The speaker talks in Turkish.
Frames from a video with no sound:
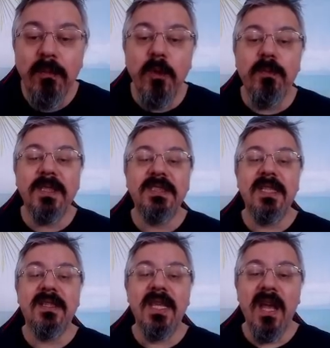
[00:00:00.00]
Bu
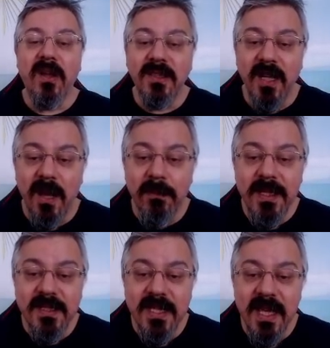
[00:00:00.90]
basit D6
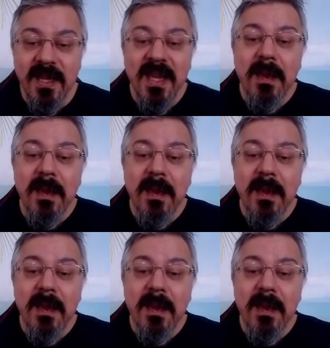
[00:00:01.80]
hamlesi